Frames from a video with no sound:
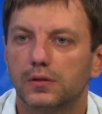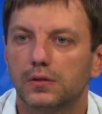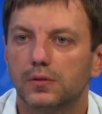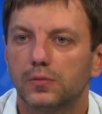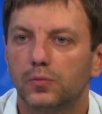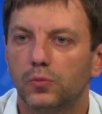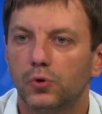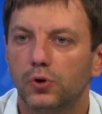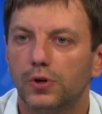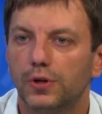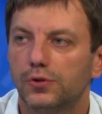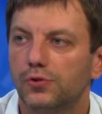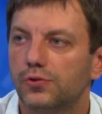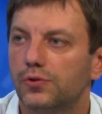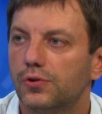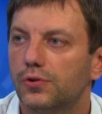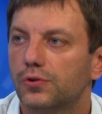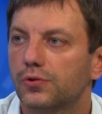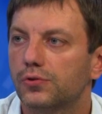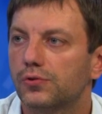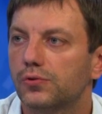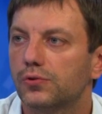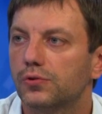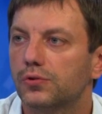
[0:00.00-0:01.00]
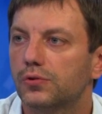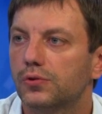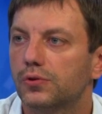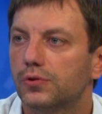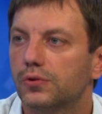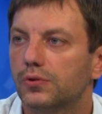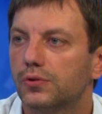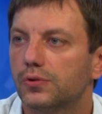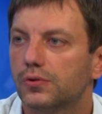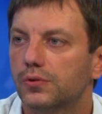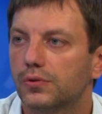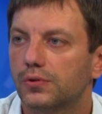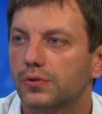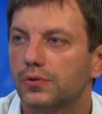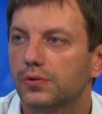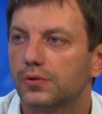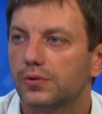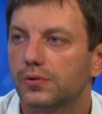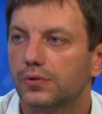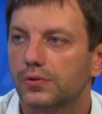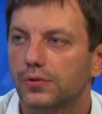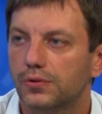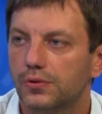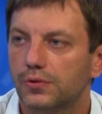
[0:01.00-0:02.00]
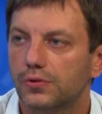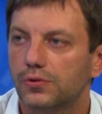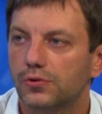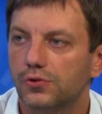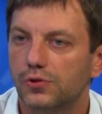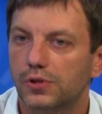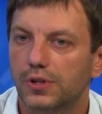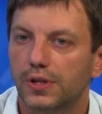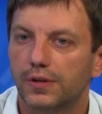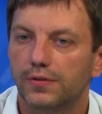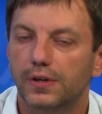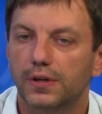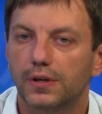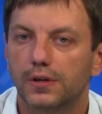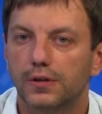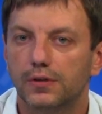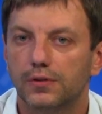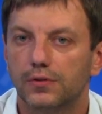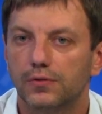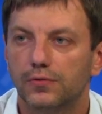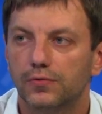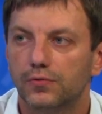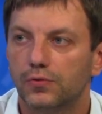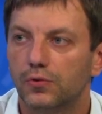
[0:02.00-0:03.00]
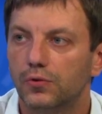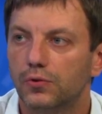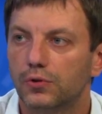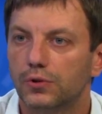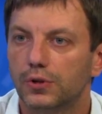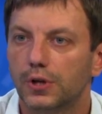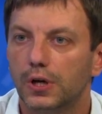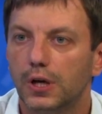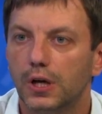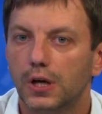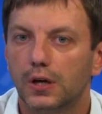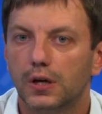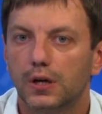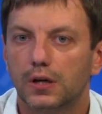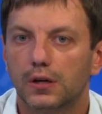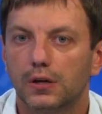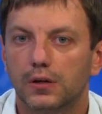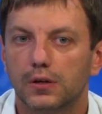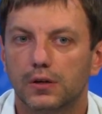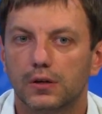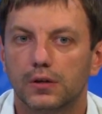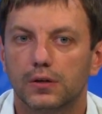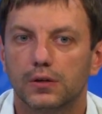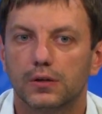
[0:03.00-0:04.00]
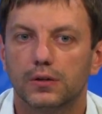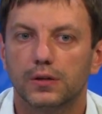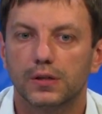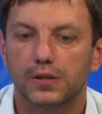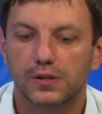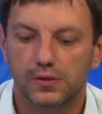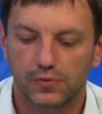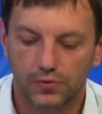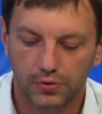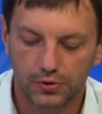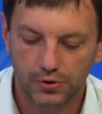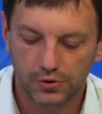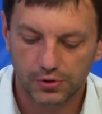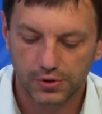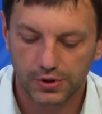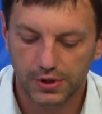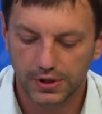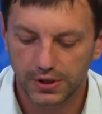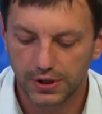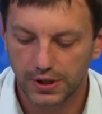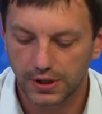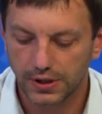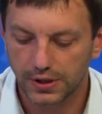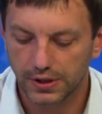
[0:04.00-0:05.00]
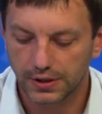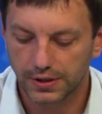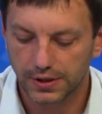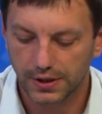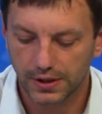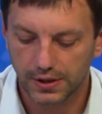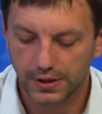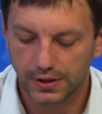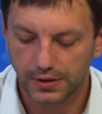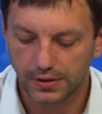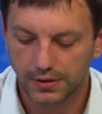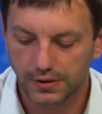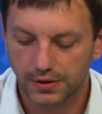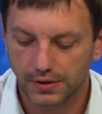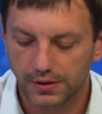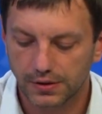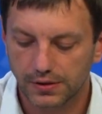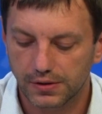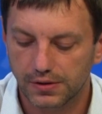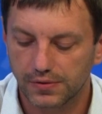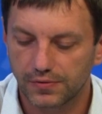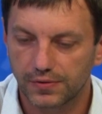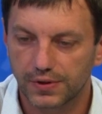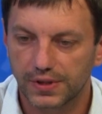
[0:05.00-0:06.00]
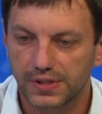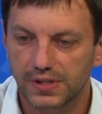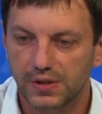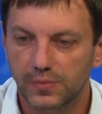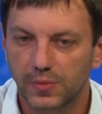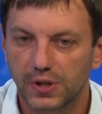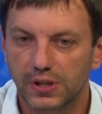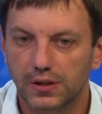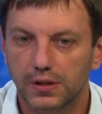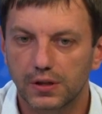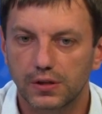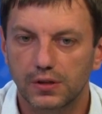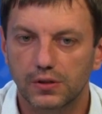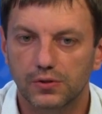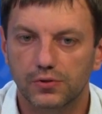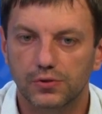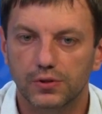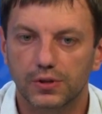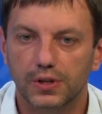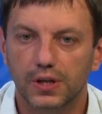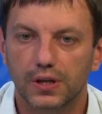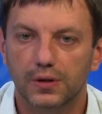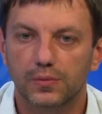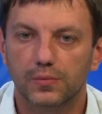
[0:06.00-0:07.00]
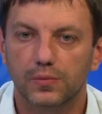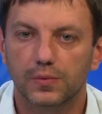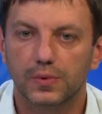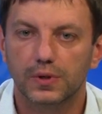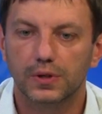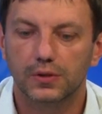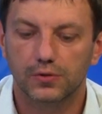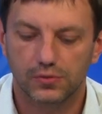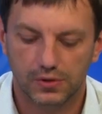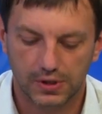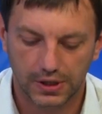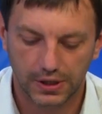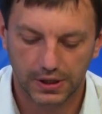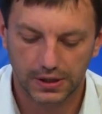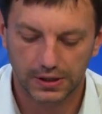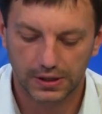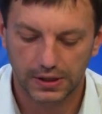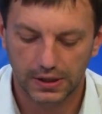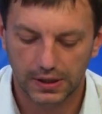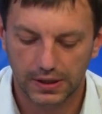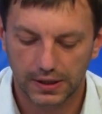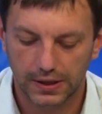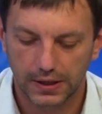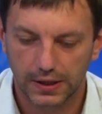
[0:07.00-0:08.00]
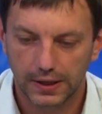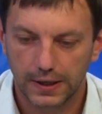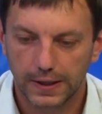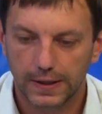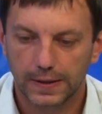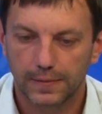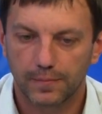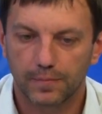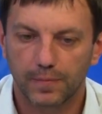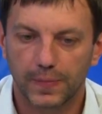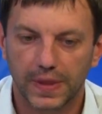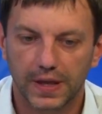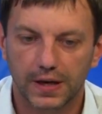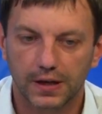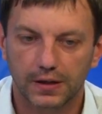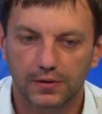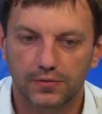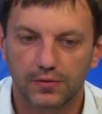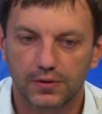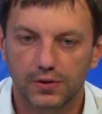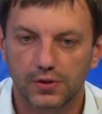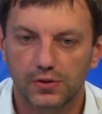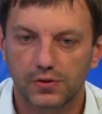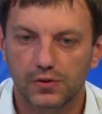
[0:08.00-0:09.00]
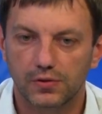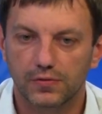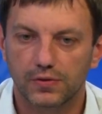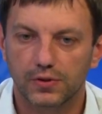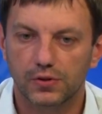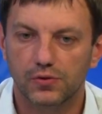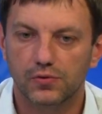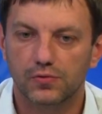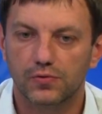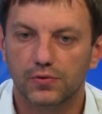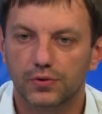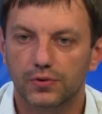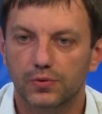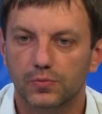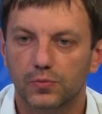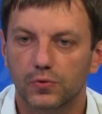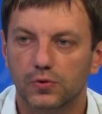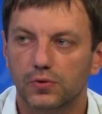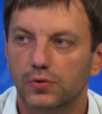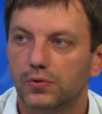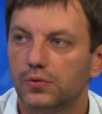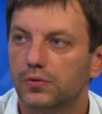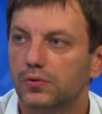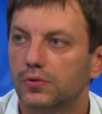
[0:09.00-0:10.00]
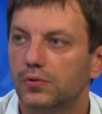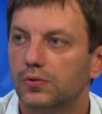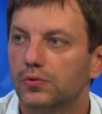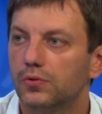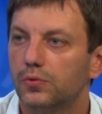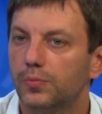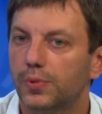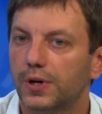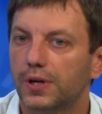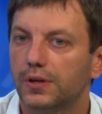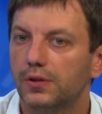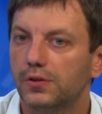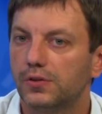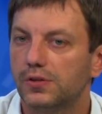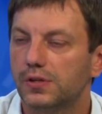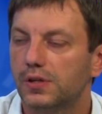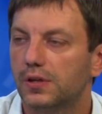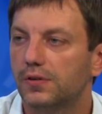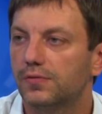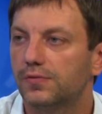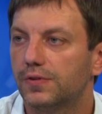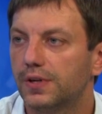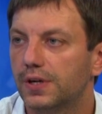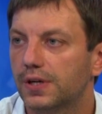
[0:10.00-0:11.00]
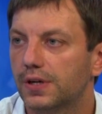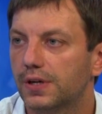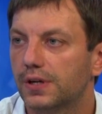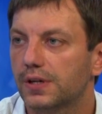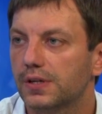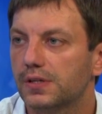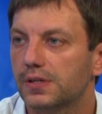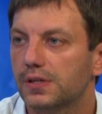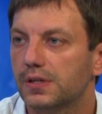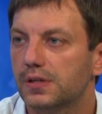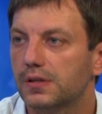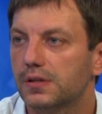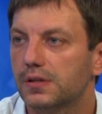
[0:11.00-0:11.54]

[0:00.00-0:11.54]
более 4 300 э, человек в год. Э, на сегодняшний день эта э, цифра заметно ниже. Да? Мы ее сократили к 2024 году практически в три раза.